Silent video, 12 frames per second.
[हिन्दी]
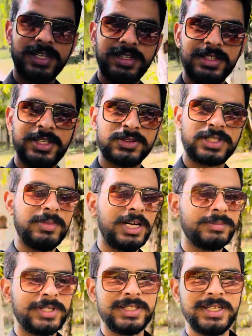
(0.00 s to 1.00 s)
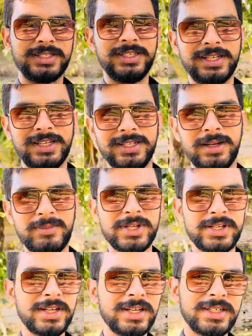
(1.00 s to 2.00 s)
खेलते हैं उसके बाद फिर देखते हैं कि अभी
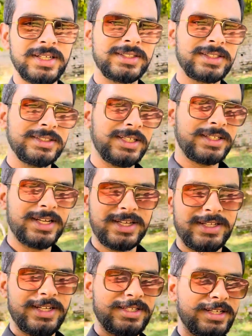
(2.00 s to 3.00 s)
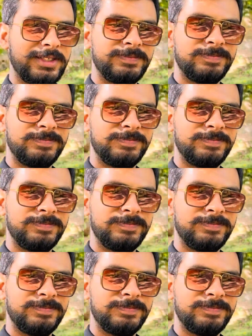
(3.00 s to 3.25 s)
इसके साथ क्या किया जाए